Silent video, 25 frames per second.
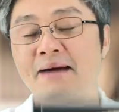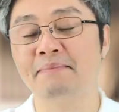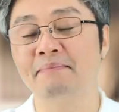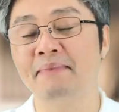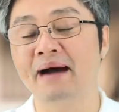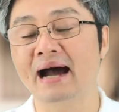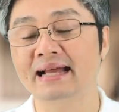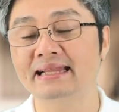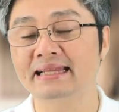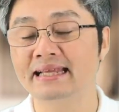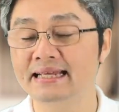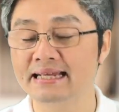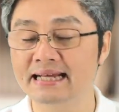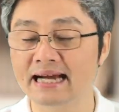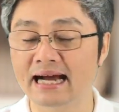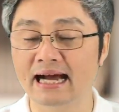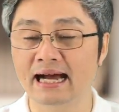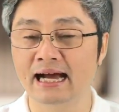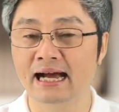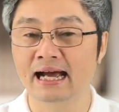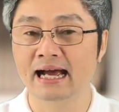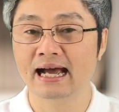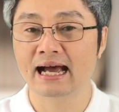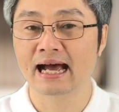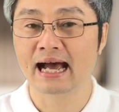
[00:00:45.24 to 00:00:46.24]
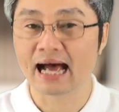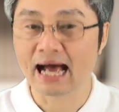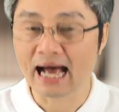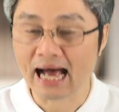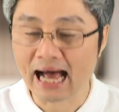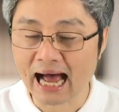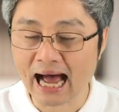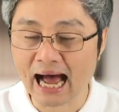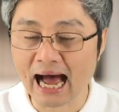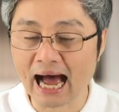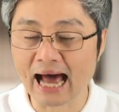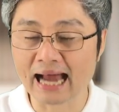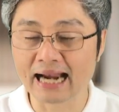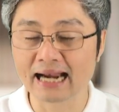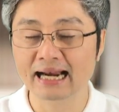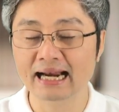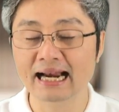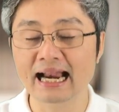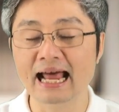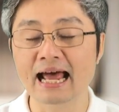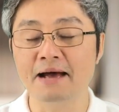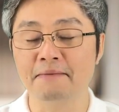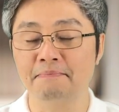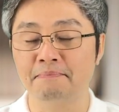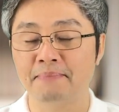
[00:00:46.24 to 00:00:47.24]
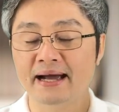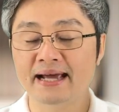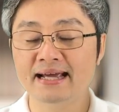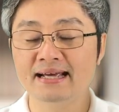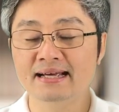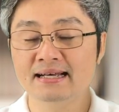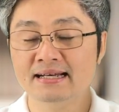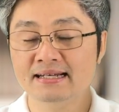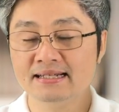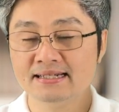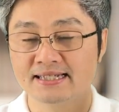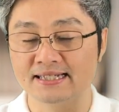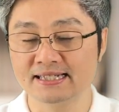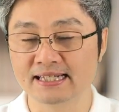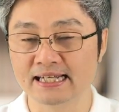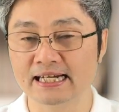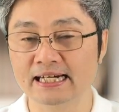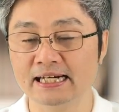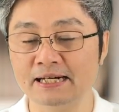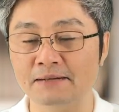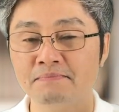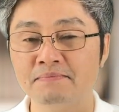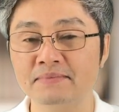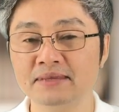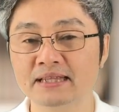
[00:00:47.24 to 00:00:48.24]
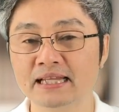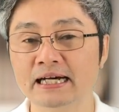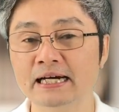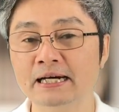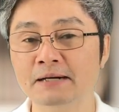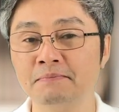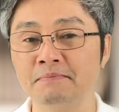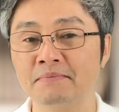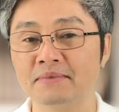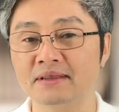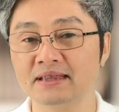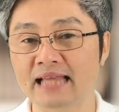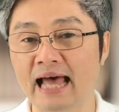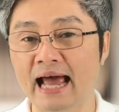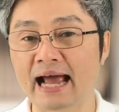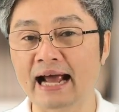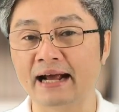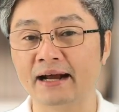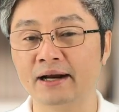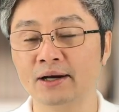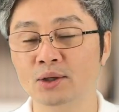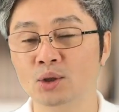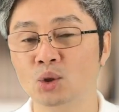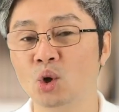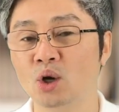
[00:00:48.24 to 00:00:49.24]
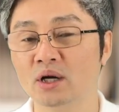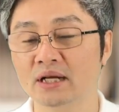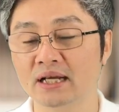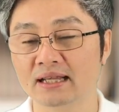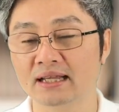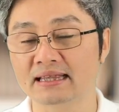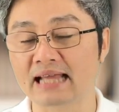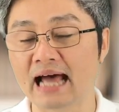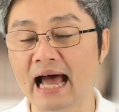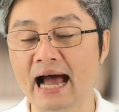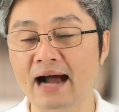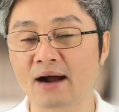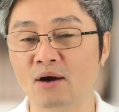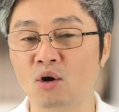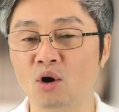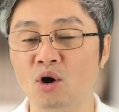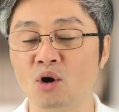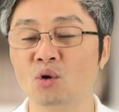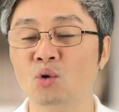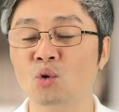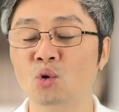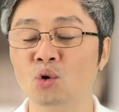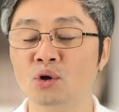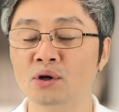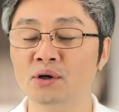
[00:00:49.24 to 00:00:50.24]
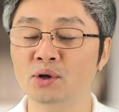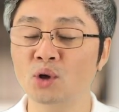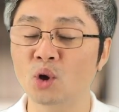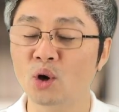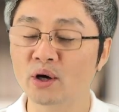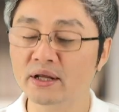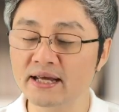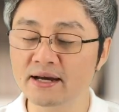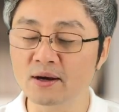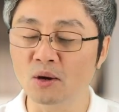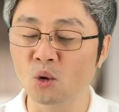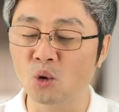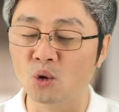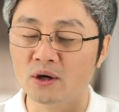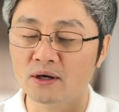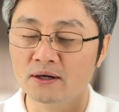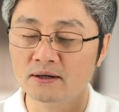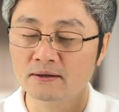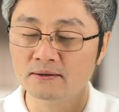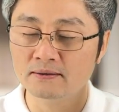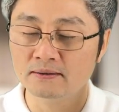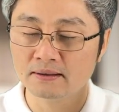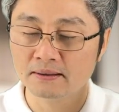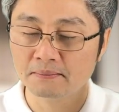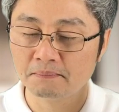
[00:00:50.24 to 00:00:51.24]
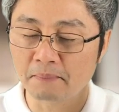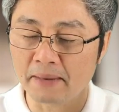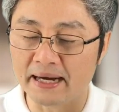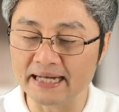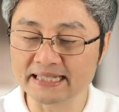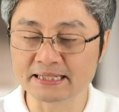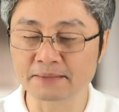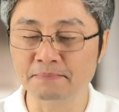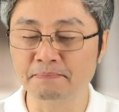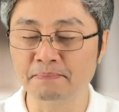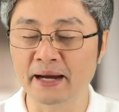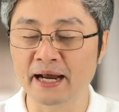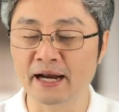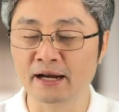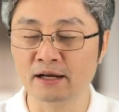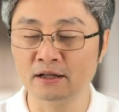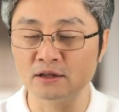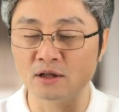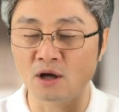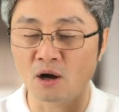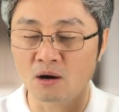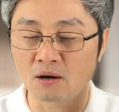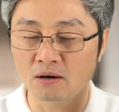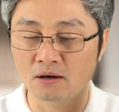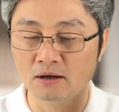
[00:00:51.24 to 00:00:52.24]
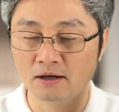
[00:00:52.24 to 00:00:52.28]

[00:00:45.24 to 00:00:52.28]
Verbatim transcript: มารถที่จะอ่านและไปเสริมเติมแต่งดวงชะตาของคุณโดยที่คุณไม่จะเป็นต้อง